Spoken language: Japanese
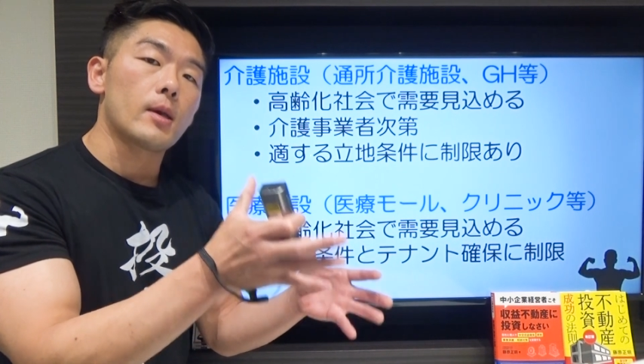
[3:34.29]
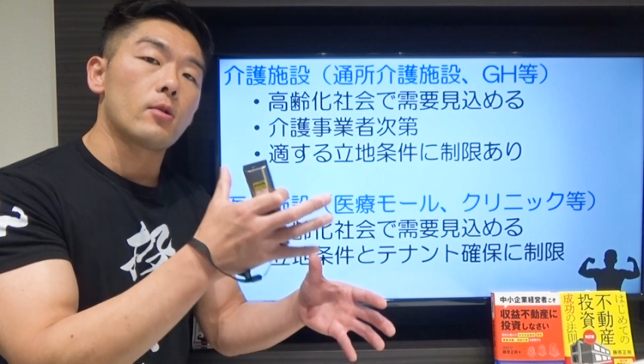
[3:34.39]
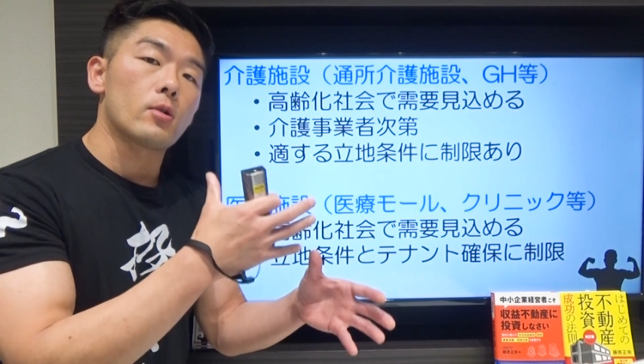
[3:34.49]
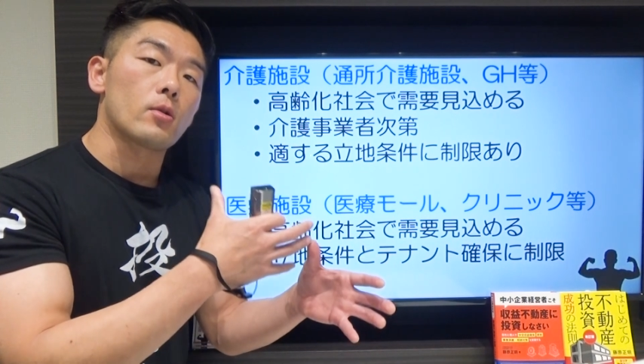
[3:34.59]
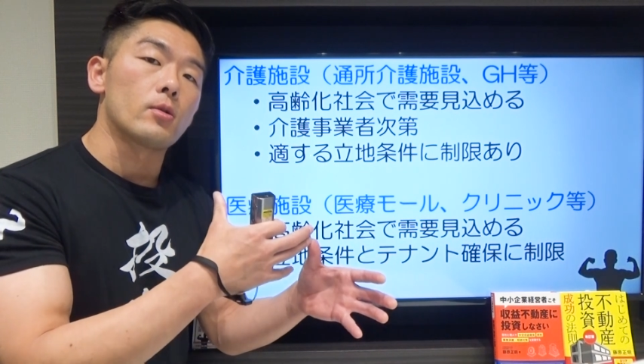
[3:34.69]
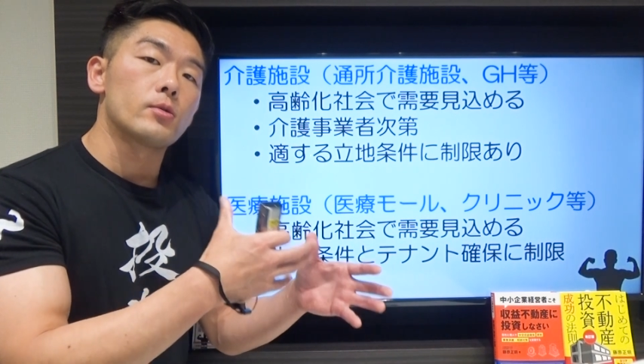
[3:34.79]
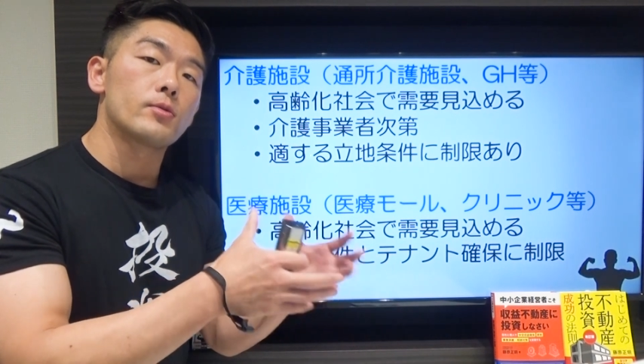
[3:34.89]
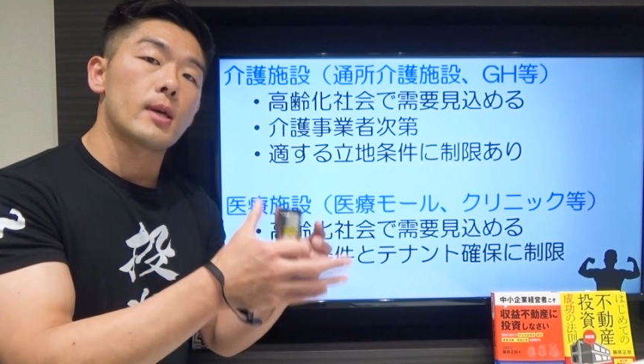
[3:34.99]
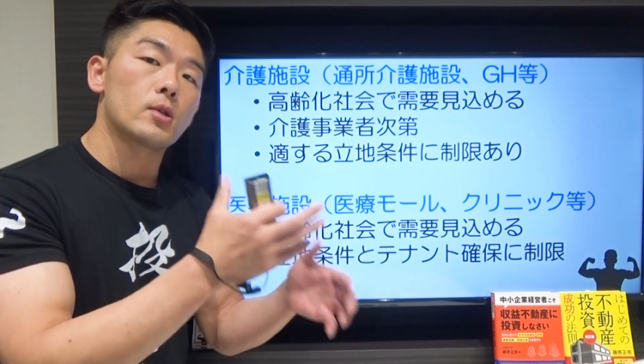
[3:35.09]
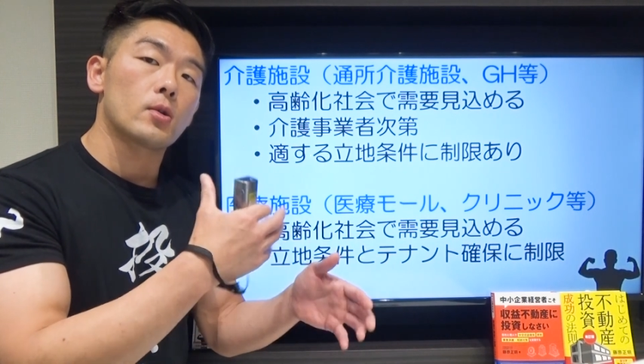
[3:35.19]
まあいろいろこう、
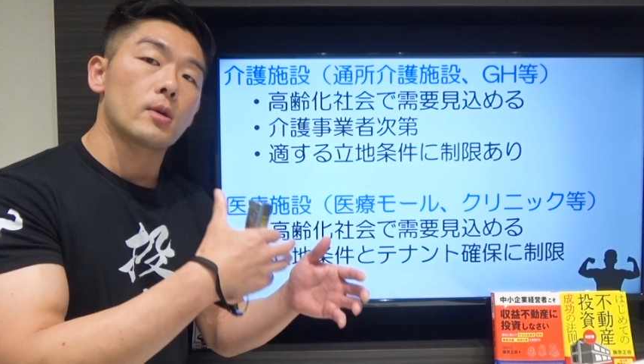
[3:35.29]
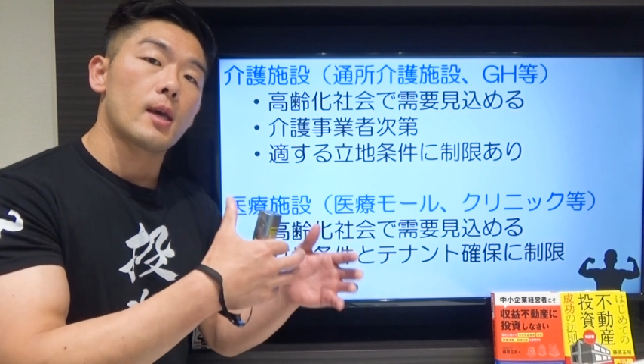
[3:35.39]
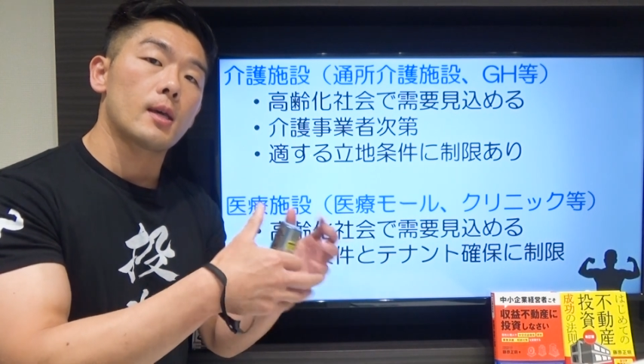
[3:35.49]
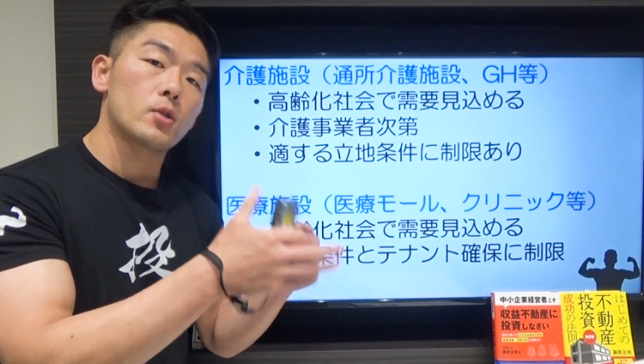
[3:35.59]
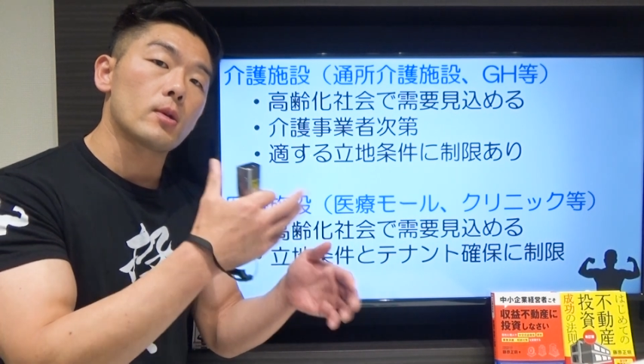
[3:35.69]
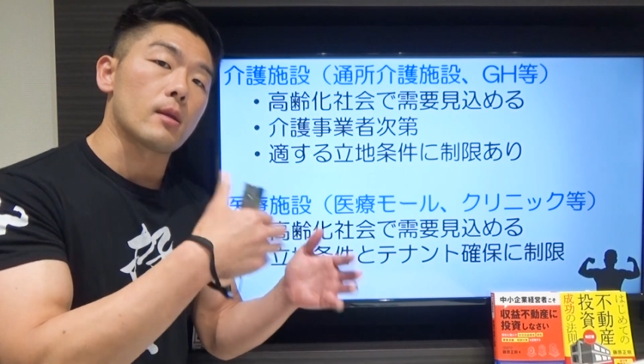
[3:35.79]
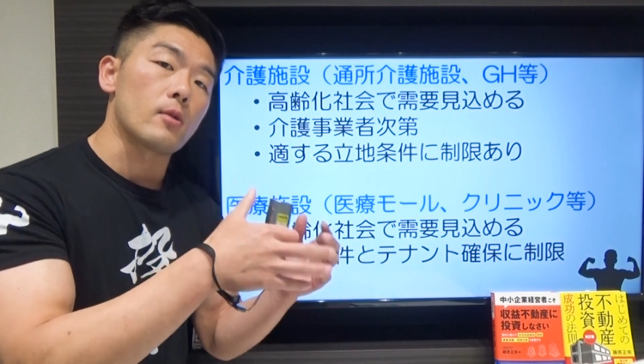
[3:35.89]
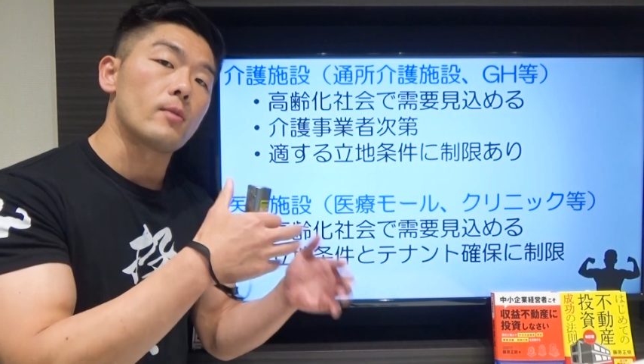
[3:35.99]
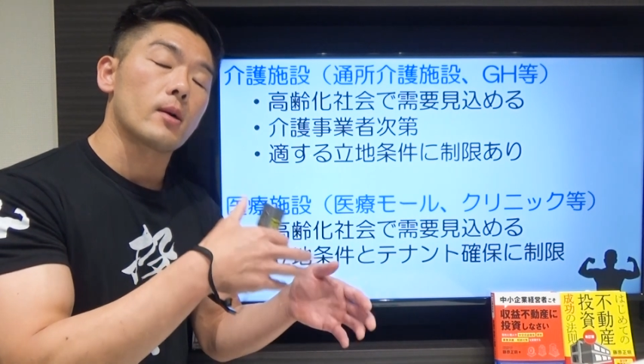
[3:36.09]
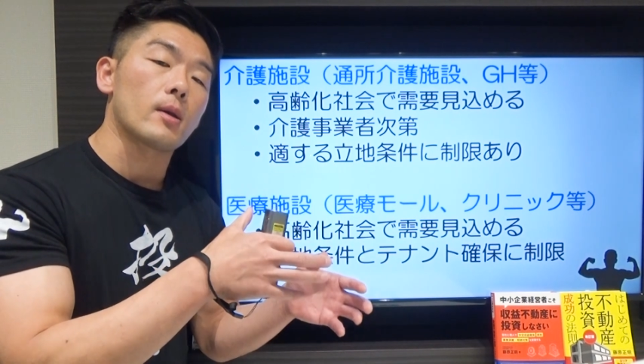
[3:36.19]
運営上、経営上です
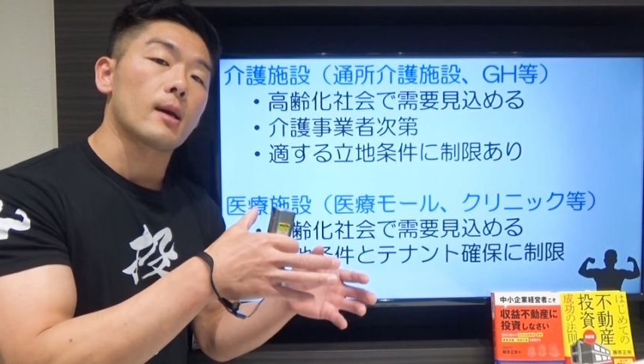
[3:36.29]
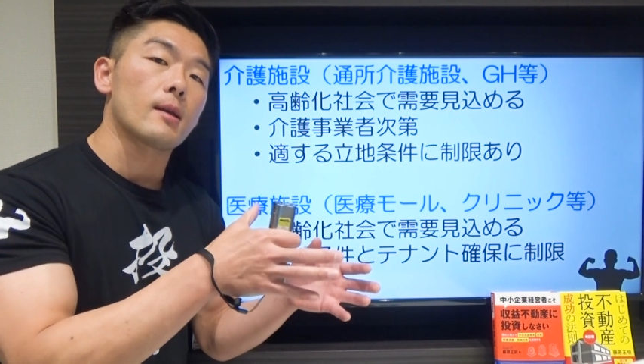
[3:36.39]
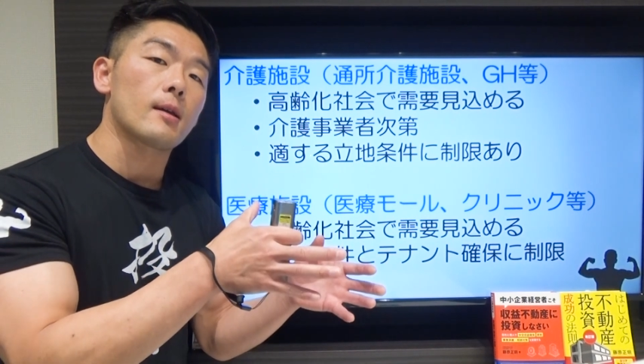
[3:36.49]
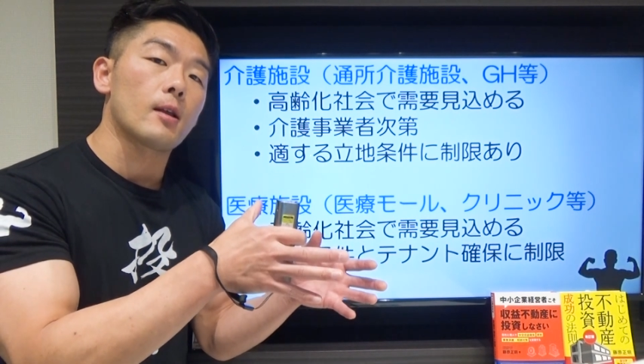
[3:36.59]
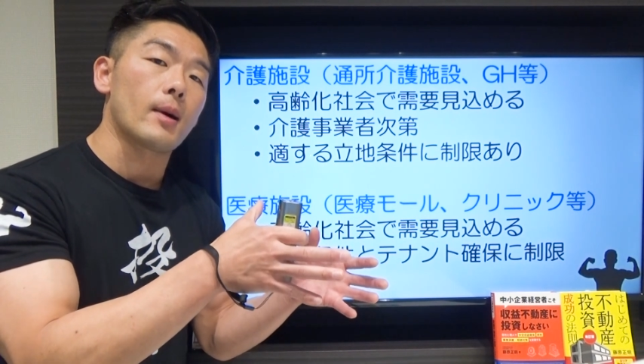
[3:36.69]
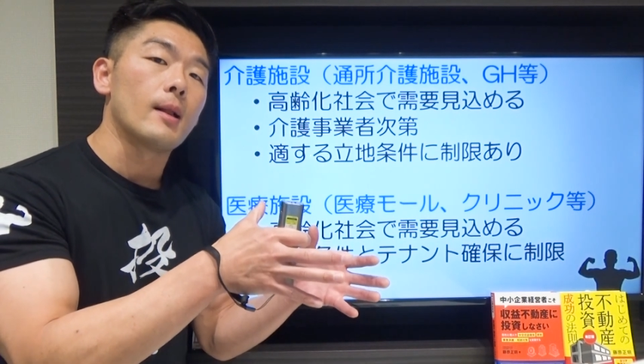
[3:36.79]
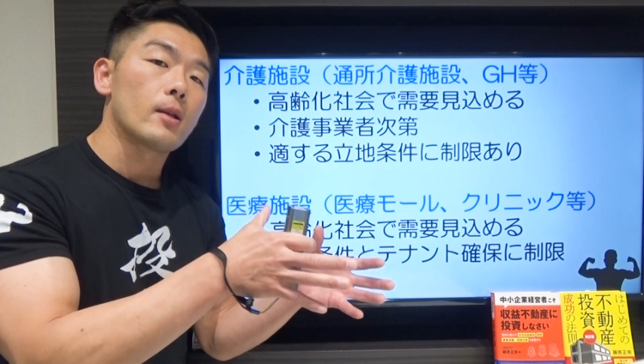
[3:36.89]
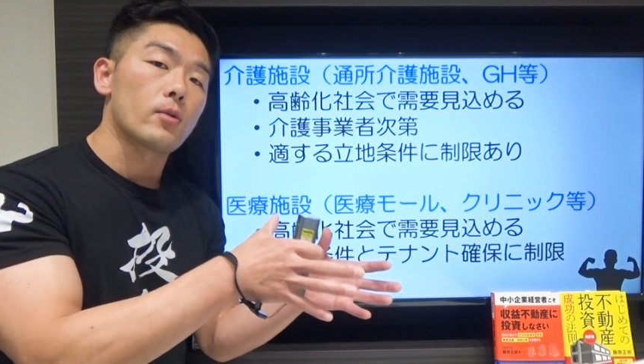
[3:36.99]
ね、うまくいかなければ、